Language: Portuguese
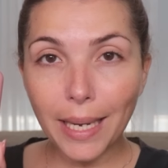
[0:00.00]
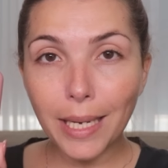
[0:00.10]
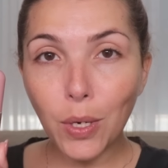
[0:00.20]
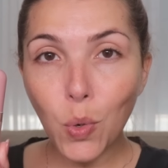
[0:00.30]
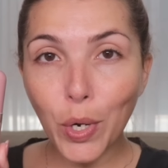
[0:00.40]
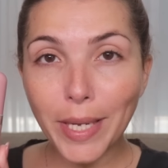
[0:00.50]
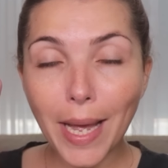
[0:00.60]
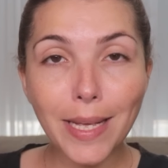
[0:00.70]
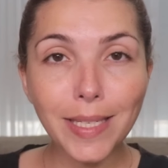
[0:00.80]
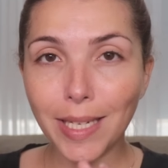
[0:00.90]
quem não
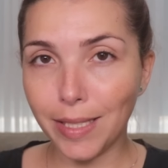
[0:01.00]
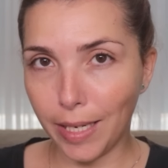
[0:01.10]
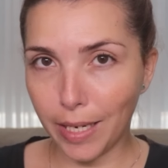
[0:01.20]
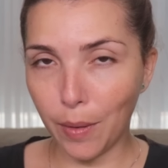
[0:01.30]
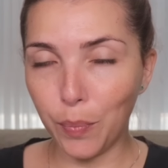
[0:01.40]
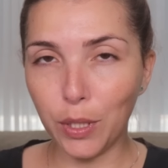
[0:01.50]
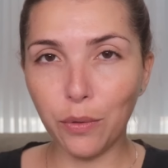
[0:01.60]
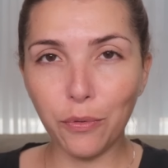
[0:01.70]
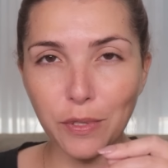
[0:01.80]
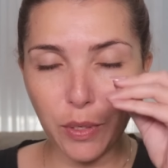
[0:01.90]
conhece a Natália Capello,
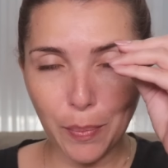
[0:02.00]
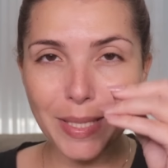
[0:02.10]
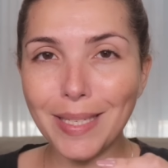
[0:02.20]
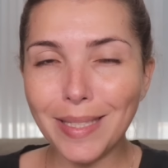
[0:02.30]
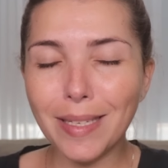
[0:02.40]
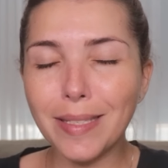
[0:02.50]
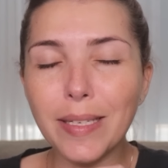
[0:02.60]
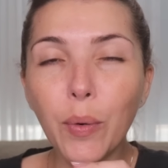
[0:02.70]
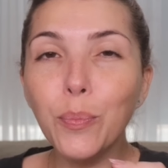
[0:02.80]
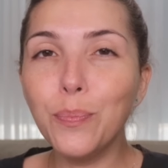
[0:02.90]
eu vou fazer uma
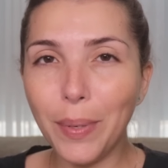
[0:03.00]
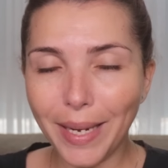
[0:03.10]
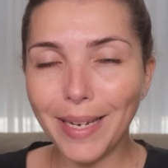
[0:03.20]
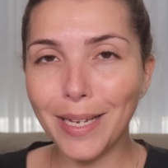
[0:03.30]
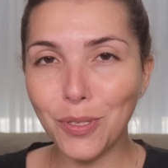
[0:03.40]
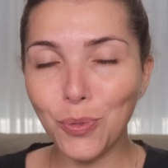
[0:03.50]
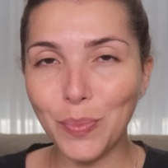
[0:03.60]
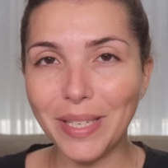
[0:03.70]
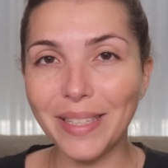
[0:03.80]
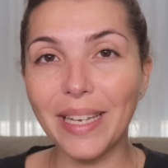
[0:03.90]
apresentação bem
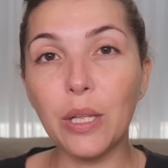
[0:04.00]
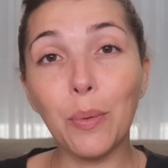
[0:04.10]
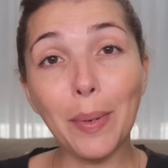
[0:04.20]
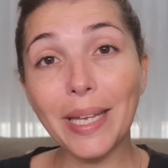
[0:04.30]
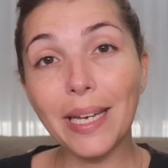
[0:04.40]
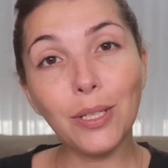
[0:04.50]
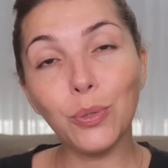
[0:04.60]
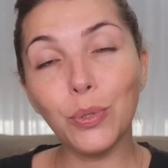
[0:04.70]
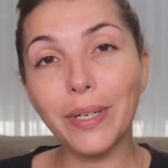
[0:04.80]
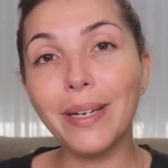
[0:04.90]
resumida. Ela é uma
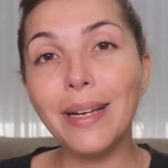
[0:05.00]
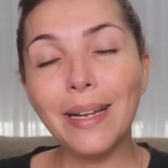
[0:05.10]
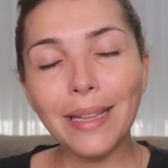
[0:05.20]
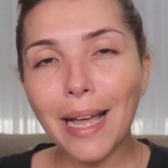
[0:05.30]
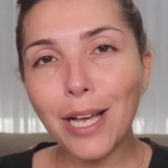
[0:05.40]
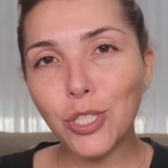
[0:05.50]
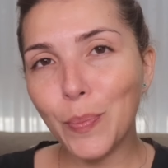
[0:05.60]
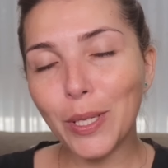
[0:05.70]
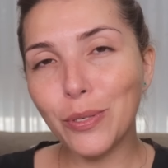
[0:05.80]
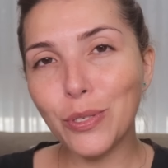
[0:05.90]
maquiadora lá de
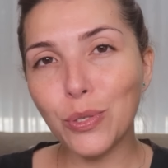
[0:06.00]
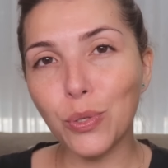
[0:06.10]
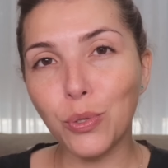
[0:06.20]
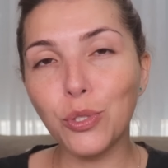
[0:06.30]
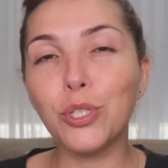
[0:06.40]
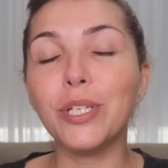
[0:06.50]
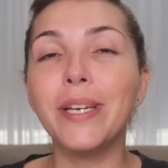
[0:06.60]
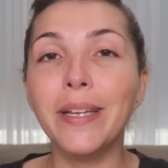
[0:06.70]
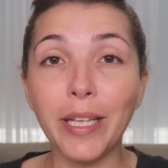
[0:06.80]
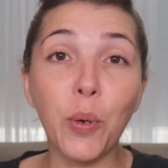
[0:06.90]
Belo Horizonte,
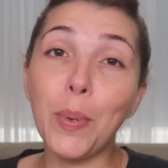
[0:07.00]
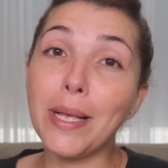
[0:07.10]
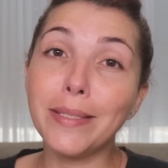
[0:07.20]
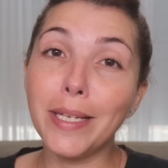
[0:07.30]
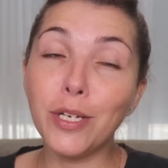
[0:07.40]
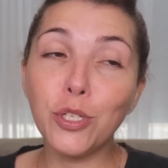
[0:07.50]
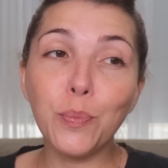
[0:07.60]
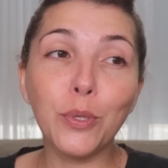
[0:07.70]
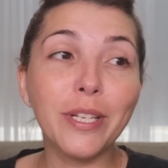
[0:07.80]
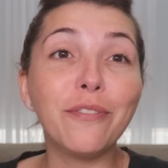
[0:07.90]
tenho o prazer de
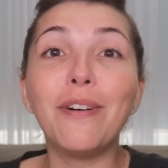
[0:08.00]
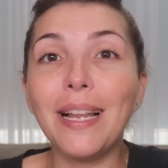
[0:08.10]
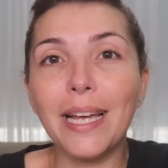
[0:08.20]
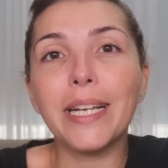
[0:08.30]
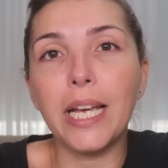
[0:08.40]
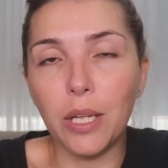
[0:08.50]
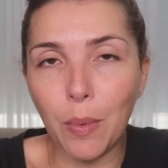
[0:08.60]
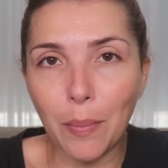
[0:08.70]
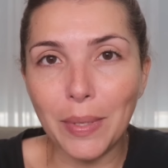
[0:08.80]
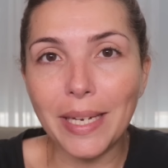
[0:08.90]
poder falar que ela é
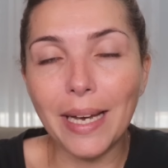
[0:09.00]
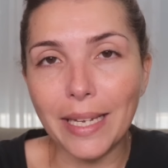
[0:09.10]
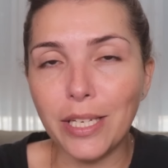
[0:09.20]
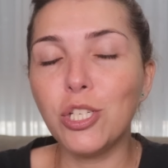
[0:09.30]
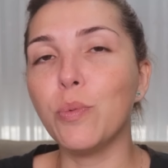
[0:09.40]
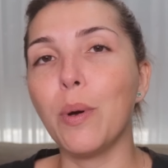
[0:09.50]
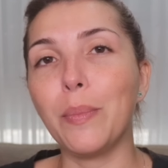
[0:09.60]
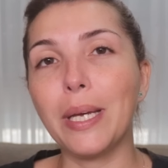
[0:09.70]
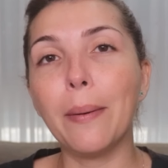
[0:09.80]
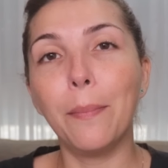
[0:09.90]
uma amiga íntima, uma
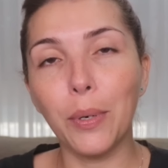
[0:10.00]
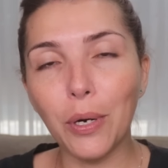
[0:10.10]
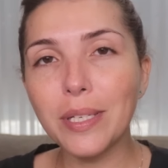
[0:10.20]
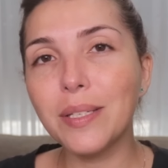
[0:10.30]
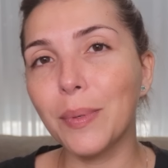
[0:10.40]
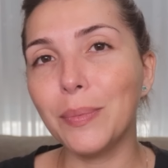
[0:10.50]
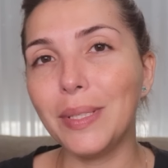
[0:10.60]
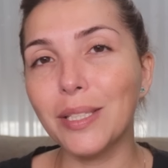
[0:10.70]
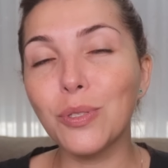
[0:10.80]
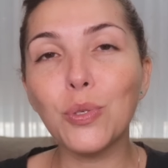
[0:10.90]
amiga próxima
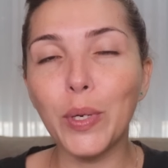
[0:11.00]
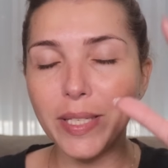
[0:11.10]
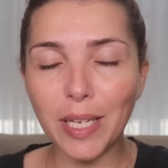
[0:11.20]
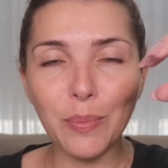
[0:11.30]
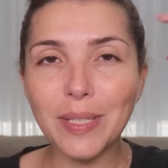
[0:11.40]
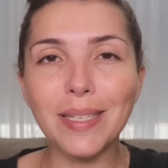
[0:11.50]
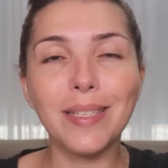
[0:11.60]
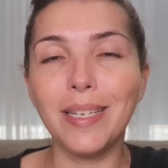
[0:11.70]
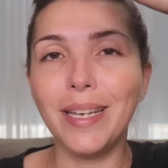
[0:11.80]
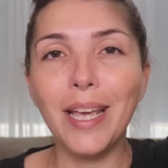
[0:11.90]
minha. Nos conhecemos
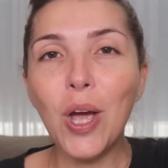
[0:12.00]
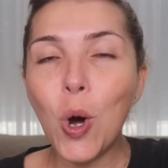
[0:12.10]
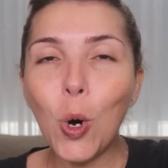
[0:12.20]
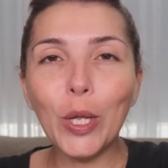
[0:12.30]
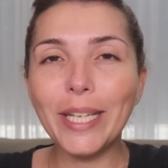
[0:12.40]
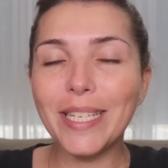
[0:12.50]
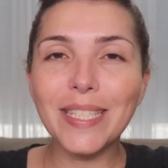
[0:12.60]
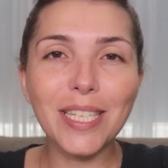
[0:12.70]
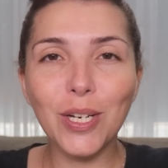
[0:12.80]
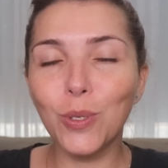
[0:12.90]
nesse
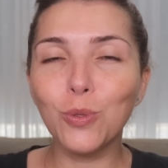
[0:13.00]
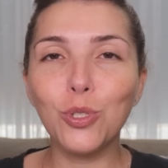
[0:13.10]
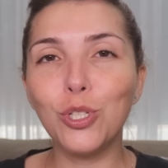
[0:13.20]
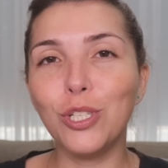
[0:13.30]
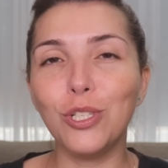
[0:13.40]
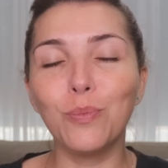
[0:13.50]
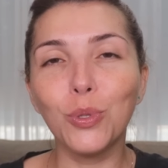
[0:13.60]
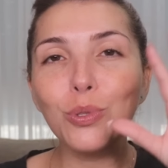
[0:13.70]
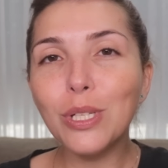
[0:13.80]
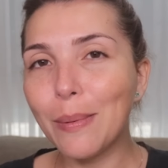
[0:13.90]
rolezão de
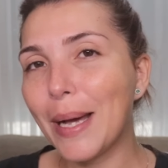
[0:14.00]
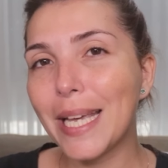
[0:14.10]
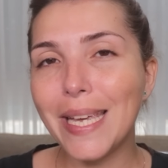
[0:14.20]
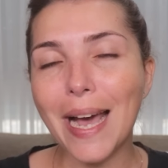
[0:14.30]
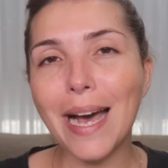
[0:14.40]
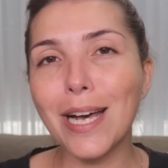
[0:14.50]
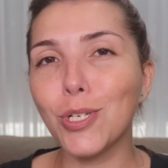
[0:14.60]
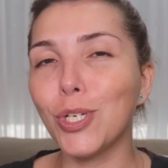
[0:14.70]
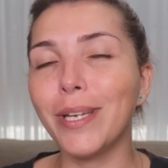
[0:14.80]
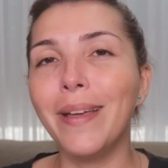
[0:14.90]
mundo da
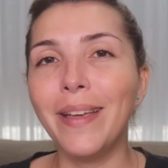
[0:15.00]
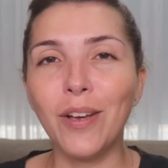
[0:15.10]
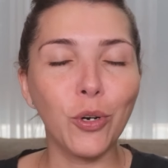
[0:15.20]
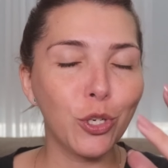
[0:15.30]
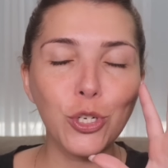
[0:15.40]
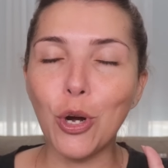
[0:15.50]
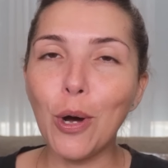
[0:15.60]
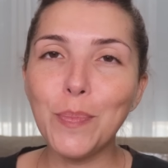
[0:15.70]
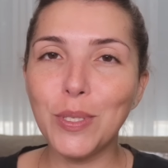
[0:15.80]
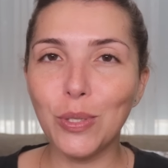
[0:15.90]
maquiagem,
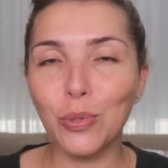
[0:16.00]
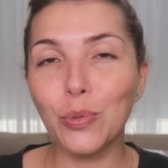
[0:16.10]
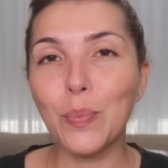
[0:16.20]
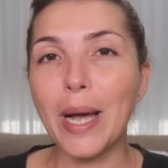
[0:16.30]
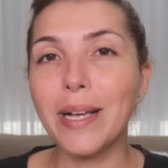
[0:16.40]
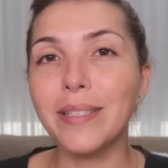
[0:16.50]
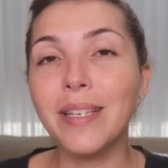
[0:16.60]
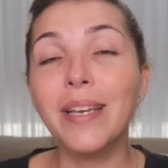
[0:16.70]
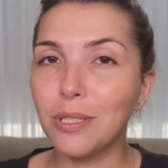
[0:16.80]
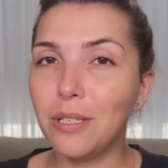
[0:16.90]
workshops e tudo
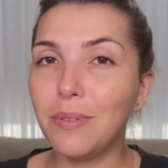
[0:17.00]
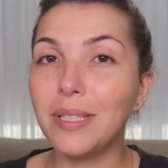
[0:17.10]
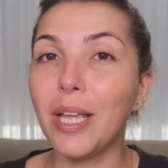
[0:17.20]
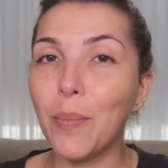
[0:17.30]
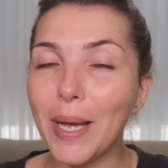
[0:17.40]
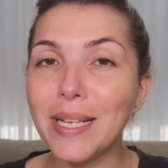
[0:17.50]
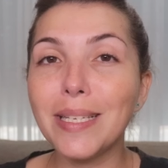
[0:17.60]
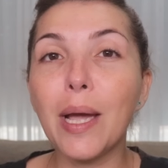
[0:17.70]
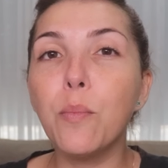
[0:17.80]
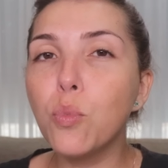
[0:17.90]
mais. Inclusive, tem uma
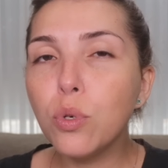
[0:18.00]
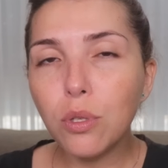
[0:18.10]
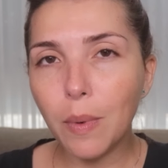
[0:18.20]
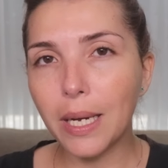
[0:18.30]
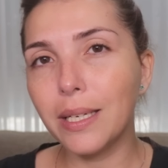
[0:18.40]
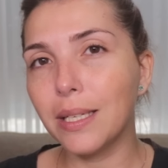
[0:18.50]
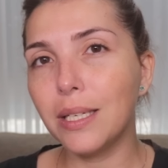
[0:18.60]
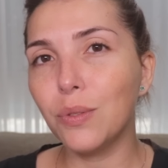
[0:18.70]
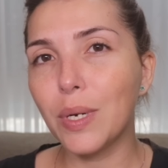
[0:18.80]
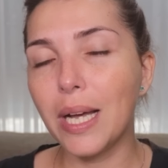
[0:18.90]
resenha muito bacana
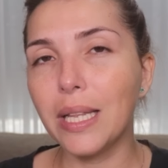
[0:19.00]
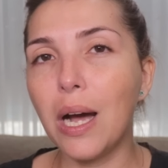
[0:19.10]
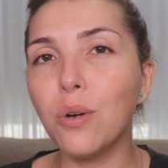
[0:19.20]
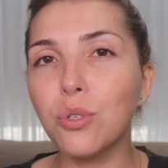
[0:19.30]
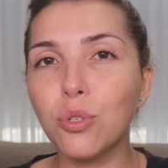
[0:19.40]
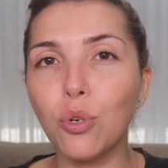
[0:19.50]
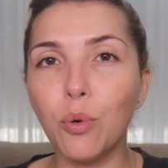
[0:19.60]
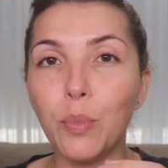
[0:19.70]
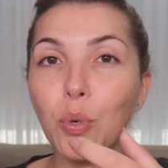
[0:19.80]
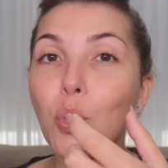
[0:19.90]
aqui no canal
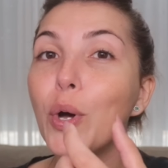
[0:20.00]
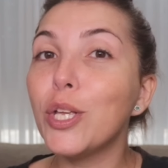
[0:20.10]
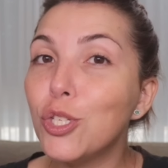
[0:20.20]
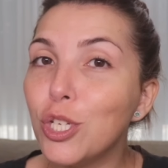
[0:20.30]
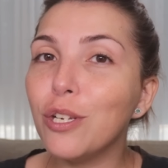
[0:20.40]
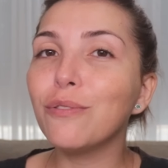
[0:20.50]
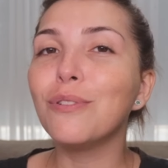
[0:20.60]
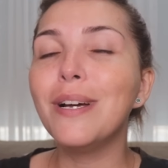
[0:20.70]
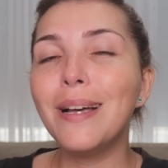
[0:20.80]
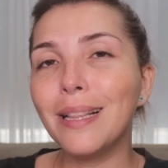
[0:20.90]
sobre o
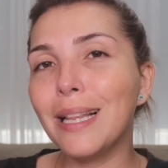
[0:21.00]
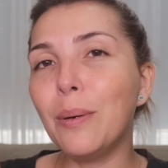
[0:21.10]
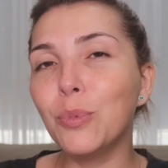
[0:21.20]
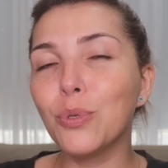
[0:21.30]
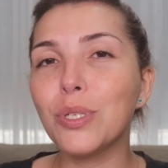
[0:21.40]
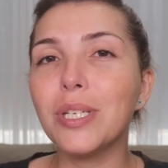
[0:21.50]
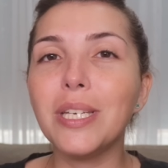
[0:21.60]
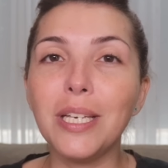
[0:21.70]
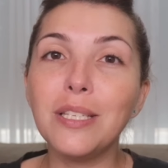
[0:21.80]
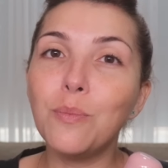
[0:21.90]
corretivo La
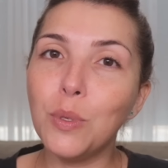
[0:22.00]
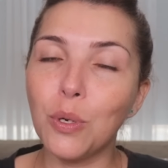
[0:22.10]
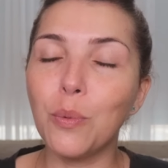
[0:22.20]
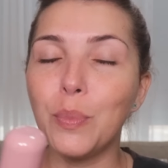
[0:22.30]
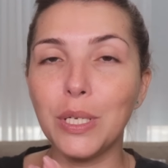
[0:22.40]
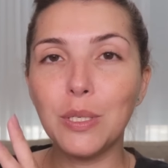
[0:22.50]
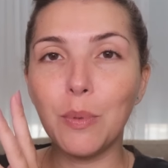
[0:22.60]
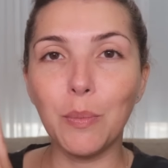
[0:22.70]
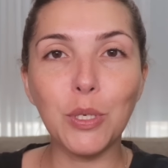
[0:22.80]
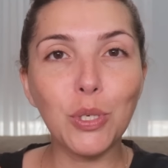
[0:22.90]
que inspirou
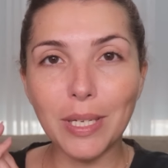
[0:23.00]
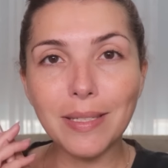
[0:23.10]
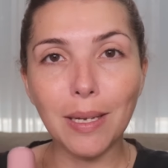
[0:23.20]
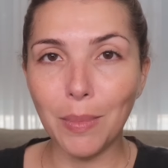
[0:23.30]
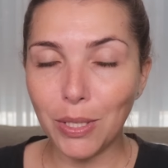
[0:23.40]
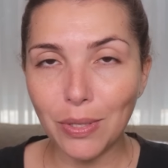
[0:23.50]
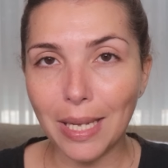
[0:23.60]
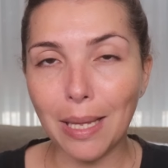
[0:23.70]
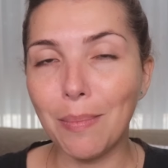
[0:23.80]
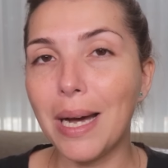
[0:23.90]
principalmente o lançamento
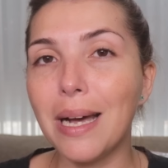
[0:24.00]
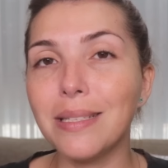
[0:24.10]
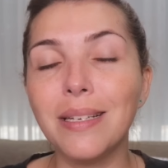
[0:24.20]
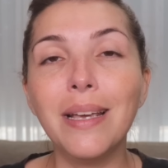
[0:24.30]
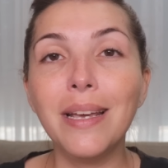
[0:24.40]
da La Base.